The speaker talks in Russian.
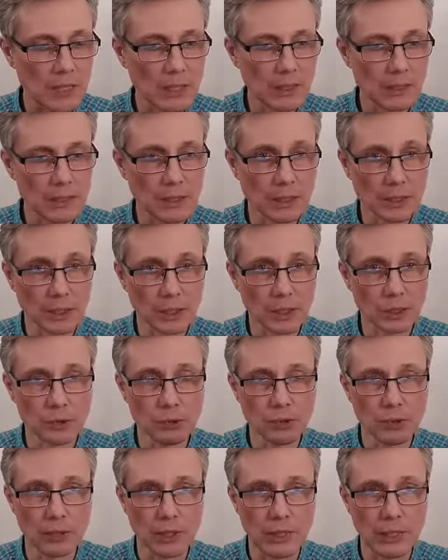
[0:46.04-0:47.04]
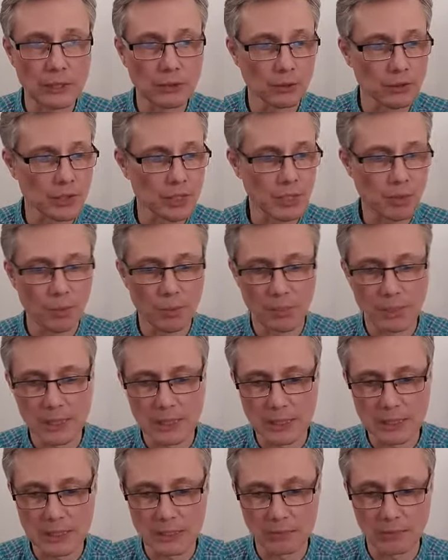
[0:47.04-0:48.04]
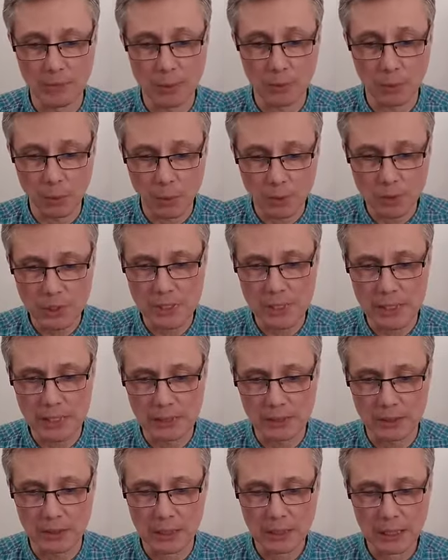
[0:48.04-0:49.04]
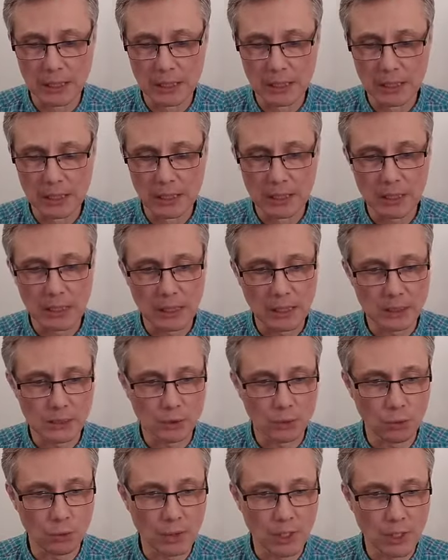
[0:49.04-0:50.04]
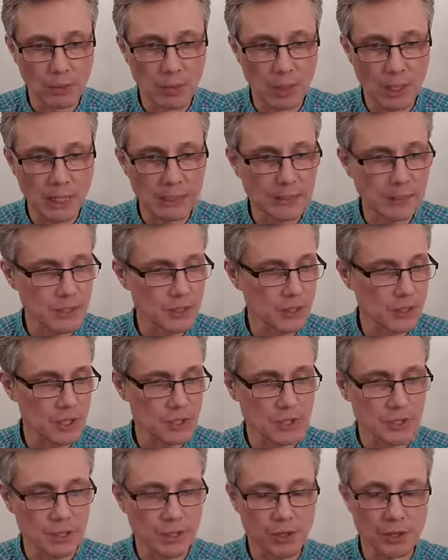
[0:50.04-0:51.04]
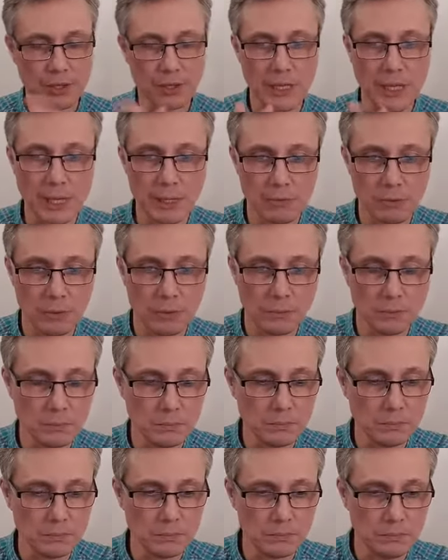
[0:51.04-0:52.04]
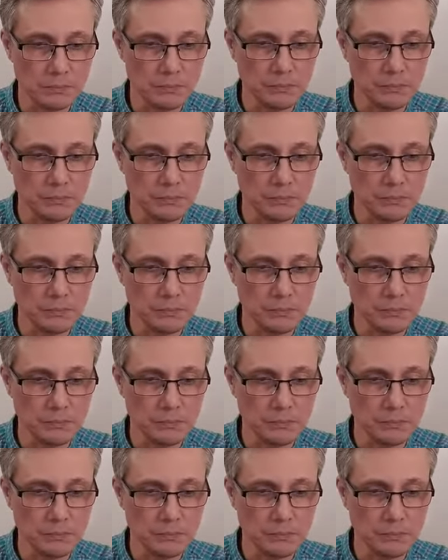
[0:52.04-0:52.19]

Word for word: Натолкнул на эту тему меня один вопрос от, от э, друга и брата, я сейчас зачитаю его.